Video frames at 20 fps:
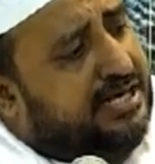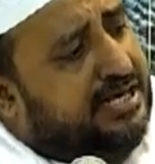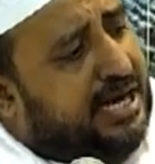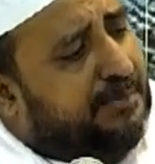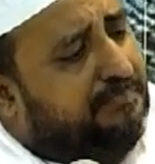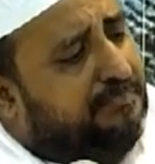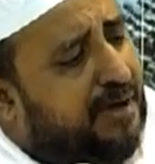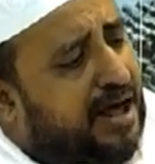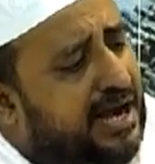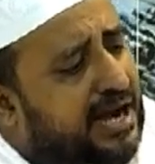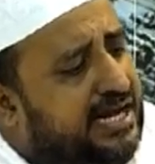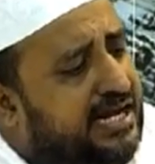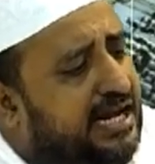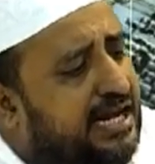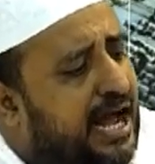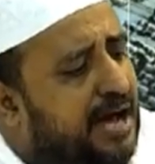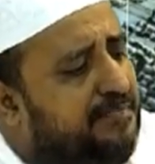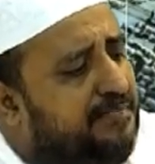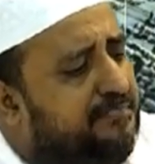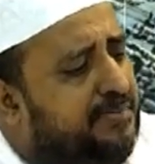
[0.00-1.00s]
yang paling
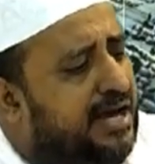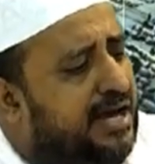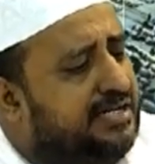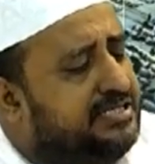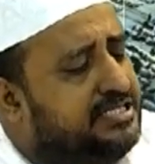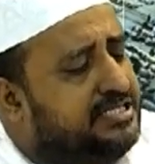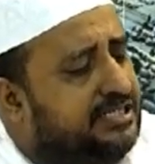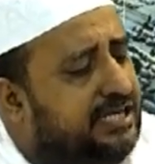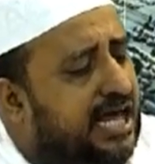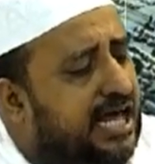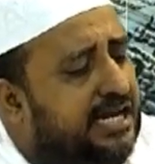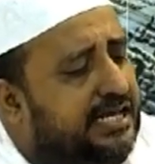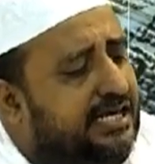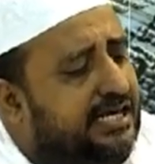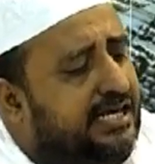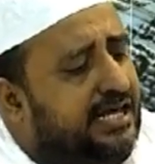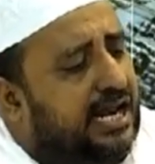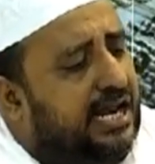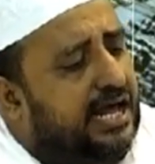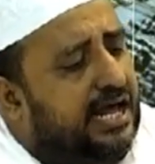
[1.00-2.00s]
gamblang sekali
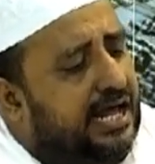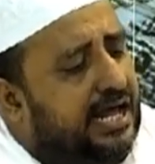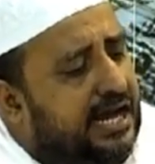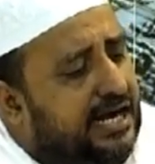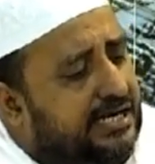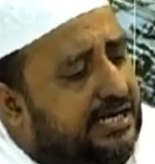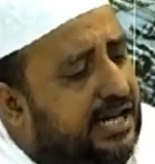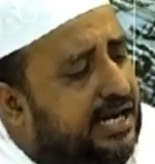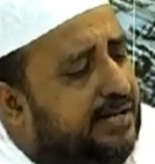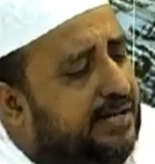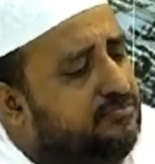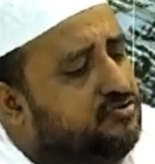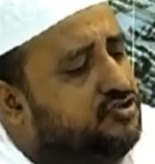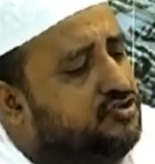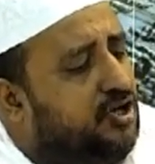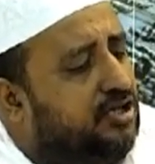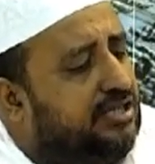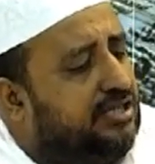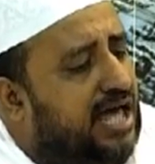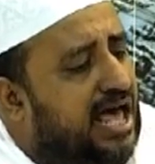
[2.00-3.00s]
ialah dalam
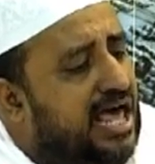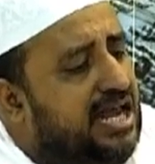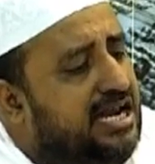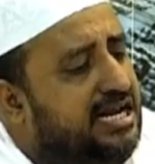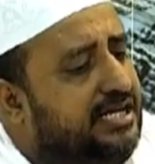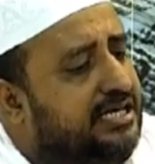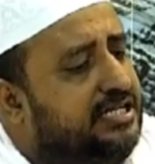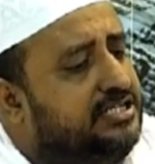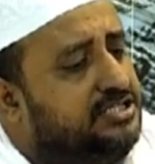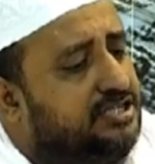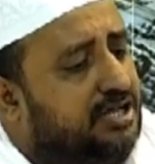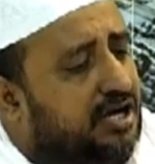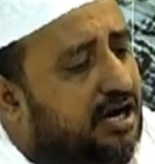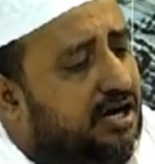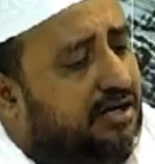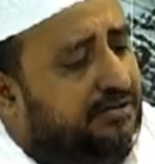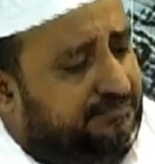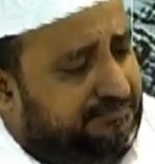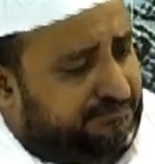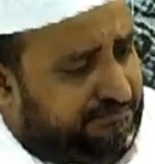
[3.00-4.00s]
surat
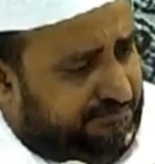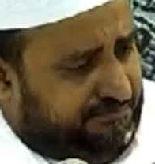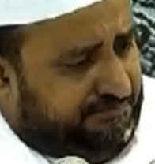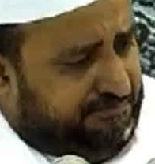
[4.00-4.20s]
Al-Isra